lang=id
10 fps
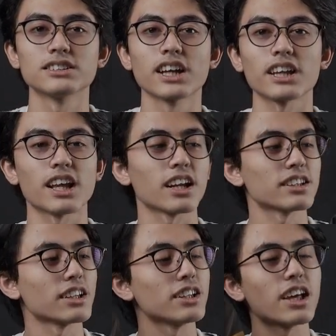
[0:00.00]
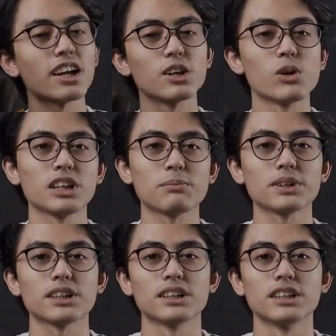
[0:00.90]
Jaket Harrington ini ada dua
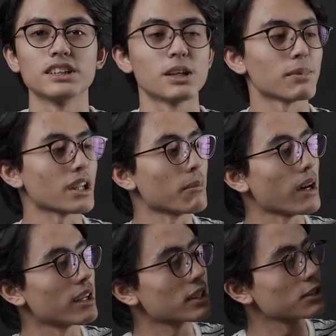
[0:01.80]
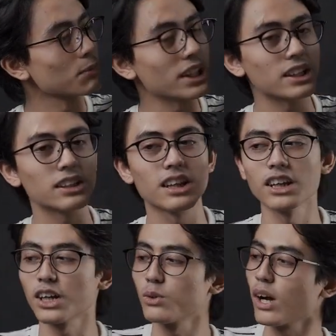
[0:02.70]
tipe. Yang pertama ada Smith
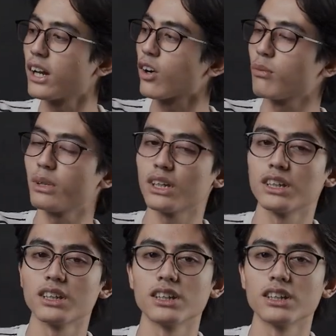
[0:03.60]
dan yang kedua ada Kombi.